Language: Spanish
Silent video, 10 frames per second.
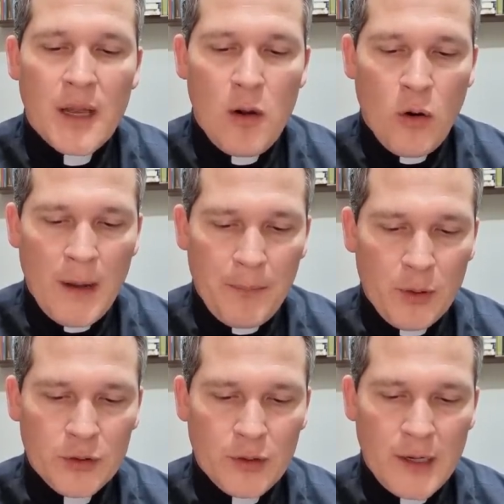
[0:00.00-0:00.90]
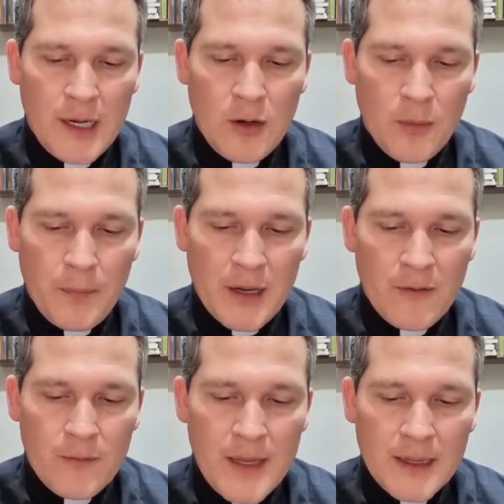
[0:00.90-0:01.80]
Los apóstoles y los
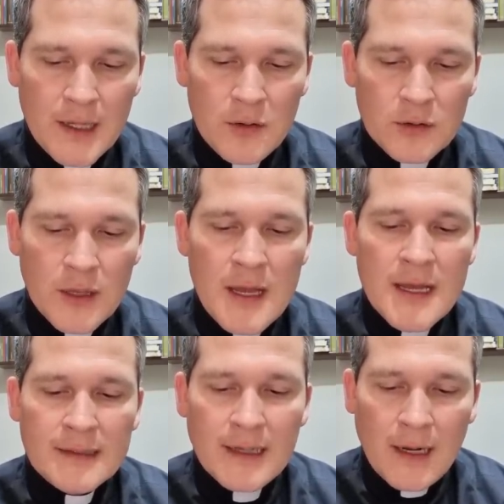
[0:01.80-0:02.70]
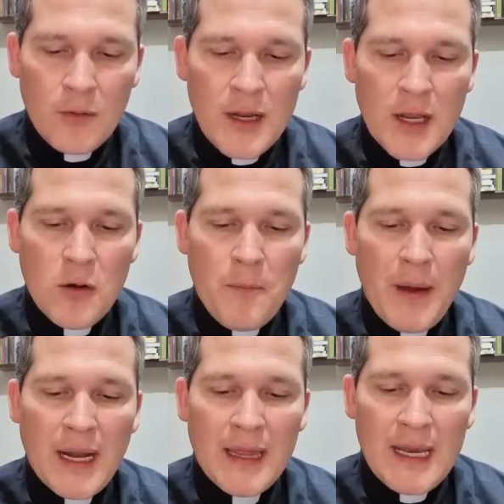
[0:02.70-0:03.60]
presbíteros se reunieron
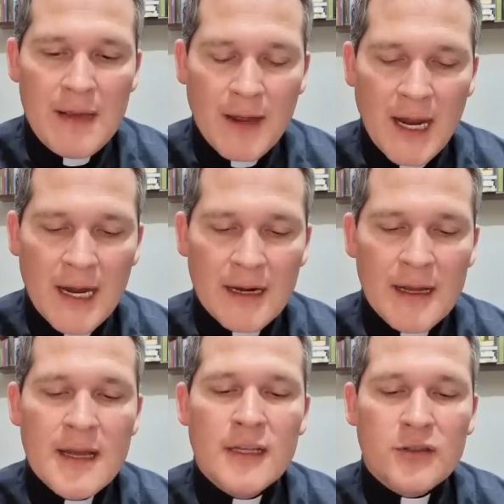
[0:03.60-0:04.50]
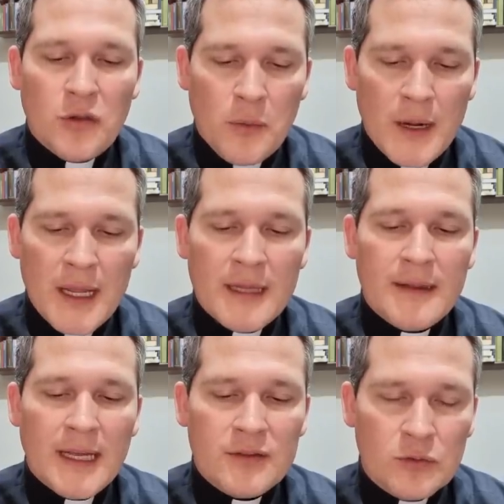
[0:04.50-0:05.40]
para deliberar sobre
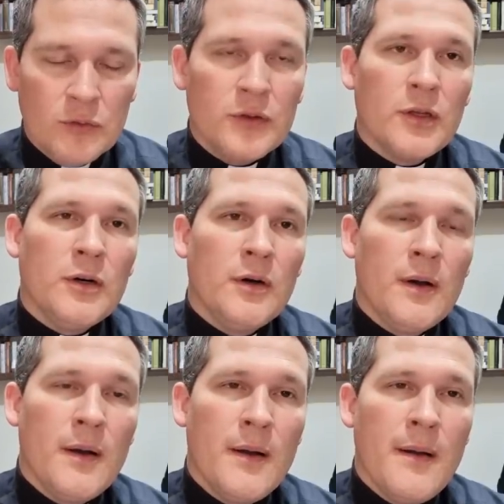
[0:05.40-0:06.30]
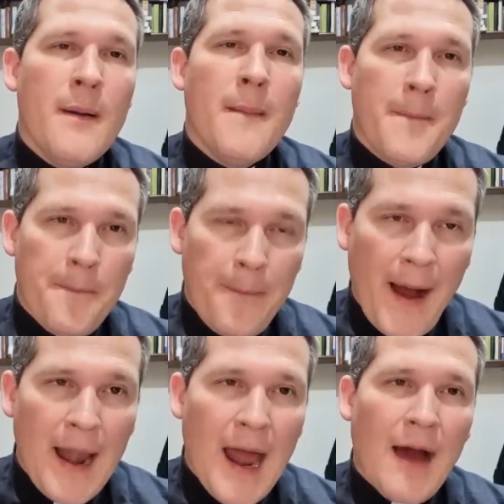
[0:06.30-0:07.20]
este asunto.
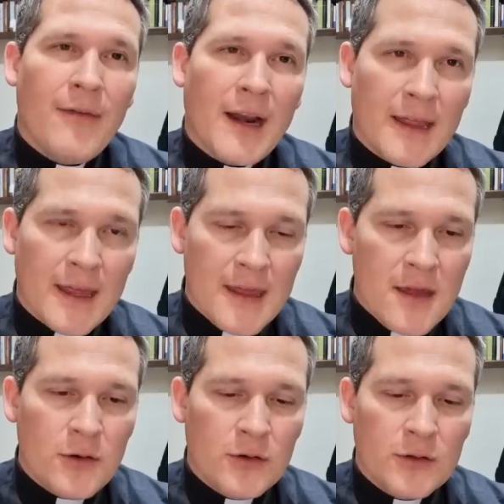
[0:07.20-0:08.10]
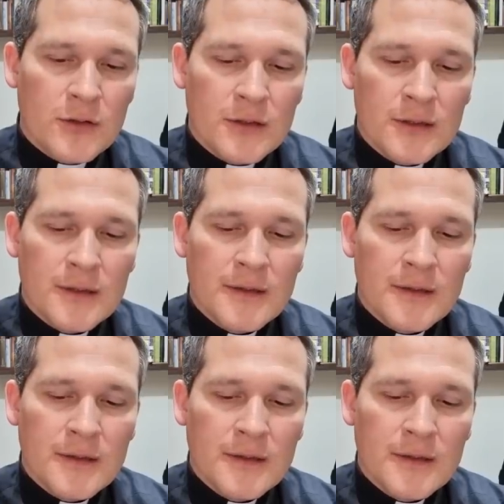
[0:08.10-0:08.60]
Palabra de Dios.